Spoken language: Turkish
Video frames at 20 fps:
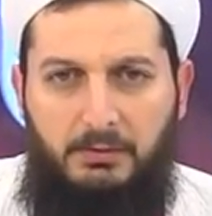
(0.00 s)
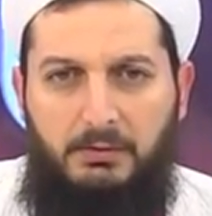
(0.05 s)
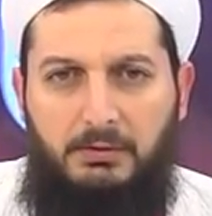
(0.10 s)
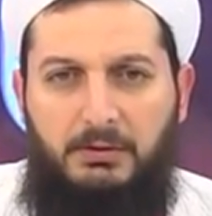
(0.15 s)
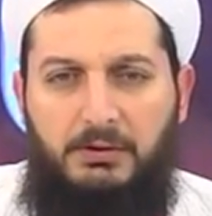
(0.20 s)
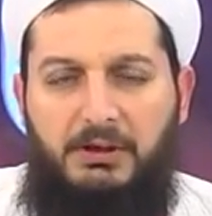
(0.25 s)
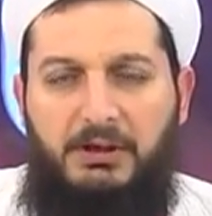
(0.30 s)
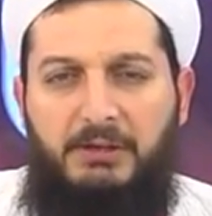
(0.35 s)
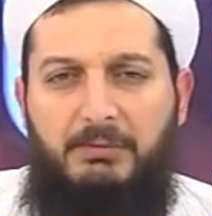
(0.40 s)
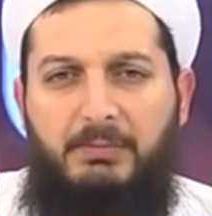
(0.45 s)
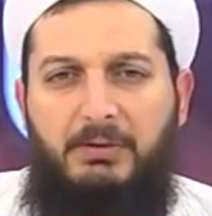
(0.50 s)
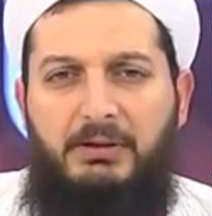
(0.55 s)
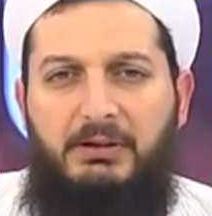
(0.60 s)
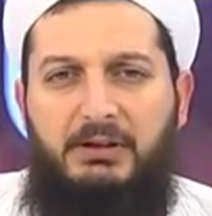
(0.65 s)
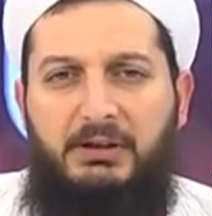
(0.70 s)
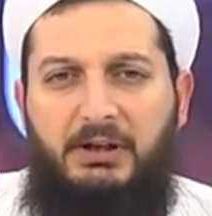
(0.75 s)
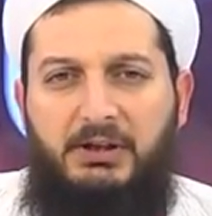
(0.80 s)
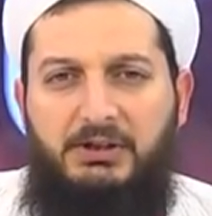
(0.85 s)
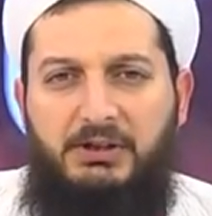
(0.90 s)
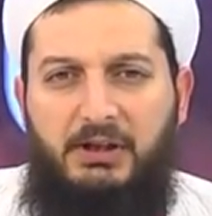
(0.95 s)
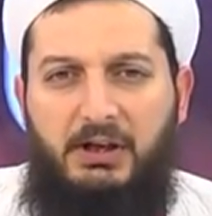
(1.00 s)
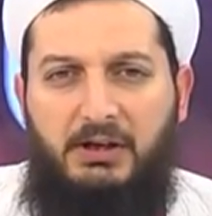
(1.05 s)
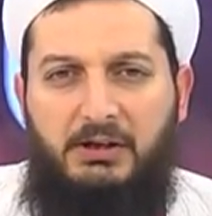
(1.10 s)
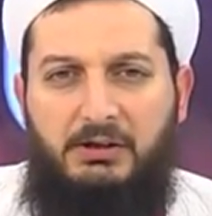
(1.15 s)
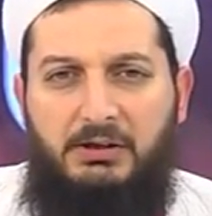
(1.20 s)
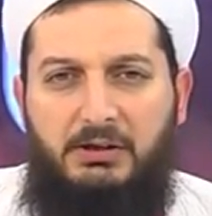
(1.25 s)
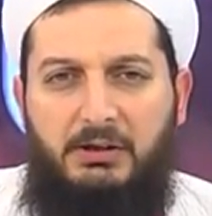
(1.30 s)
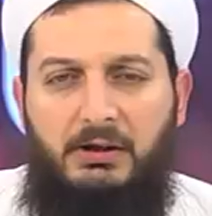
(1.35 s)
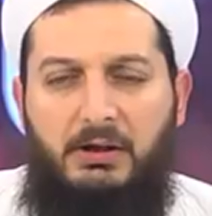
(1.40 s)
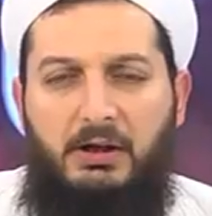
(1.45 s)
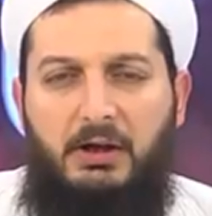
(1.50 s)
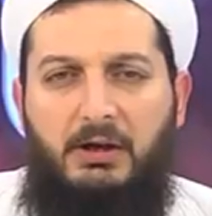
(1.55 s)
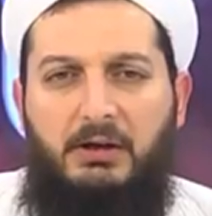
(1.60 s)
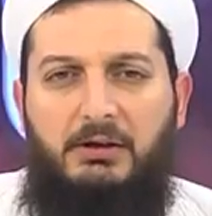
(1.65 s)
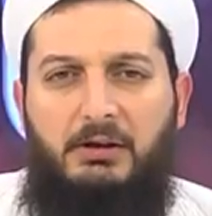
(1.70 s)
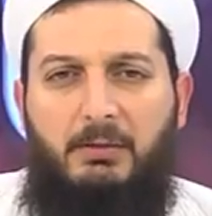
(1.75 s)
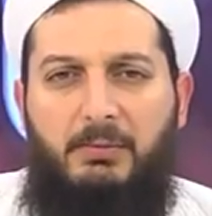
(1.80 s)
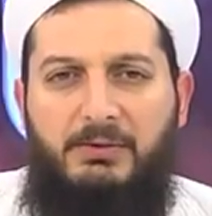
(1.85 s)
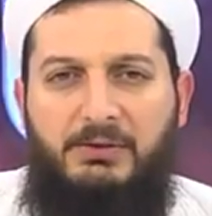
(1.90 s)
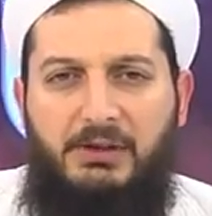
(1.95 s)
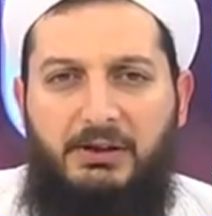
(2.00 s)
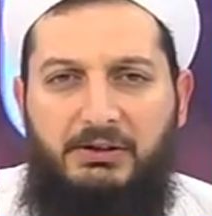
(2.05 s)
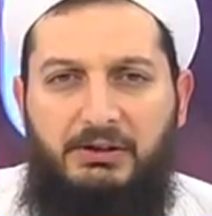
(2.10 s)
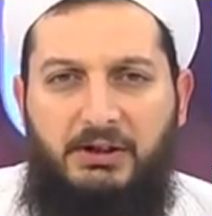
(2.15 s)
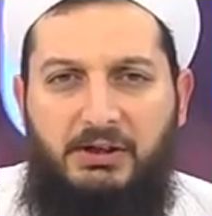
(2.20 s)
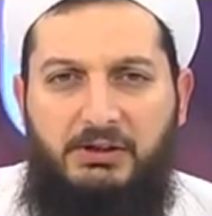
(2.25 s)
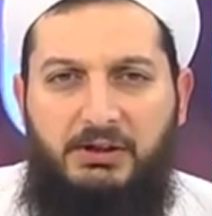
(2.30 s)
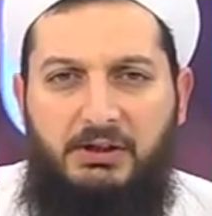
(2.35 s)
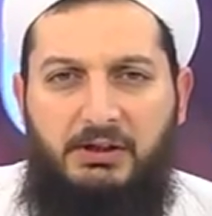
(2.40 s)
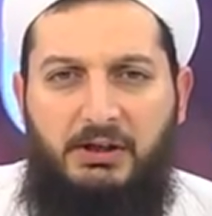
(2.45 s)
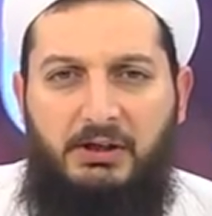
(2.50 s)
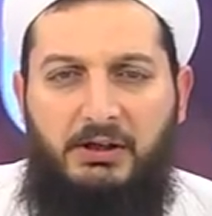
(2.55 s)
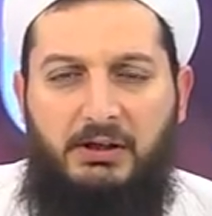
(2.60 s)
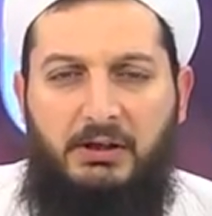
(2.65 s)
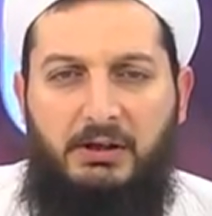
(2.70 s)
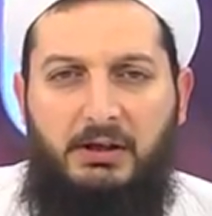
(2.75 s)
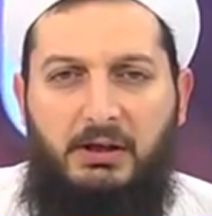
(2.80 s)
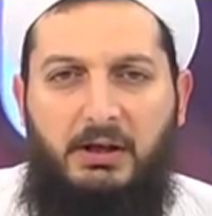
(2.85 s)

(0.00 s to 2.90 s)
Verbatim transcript: kıymetli geceler, Ramazan geceleri,